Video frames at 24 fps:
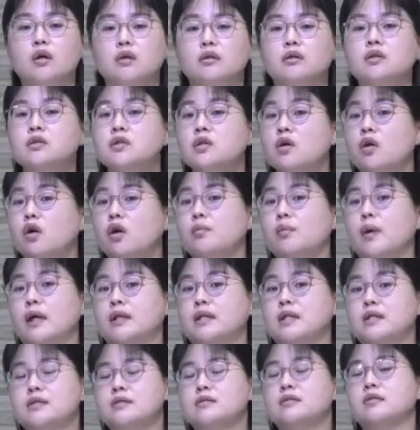능력을
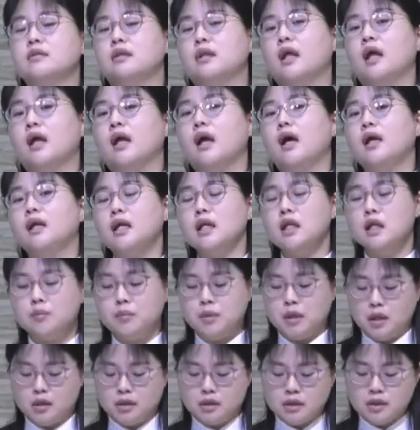받았을 때
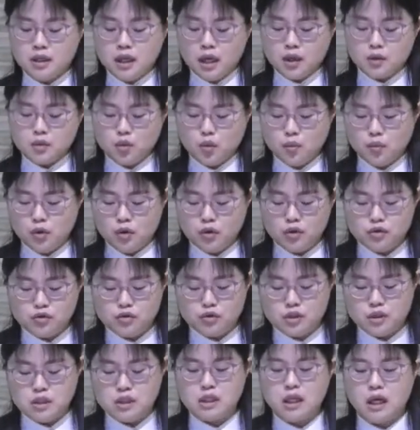하나님이 그냥 소명을
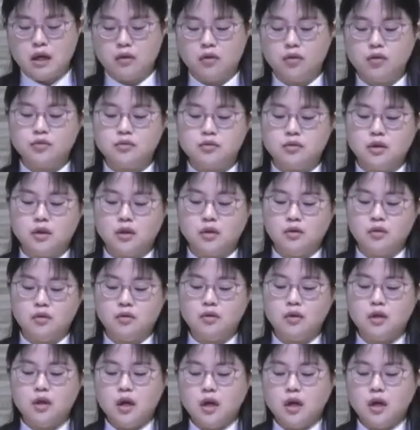주시지 않거든요.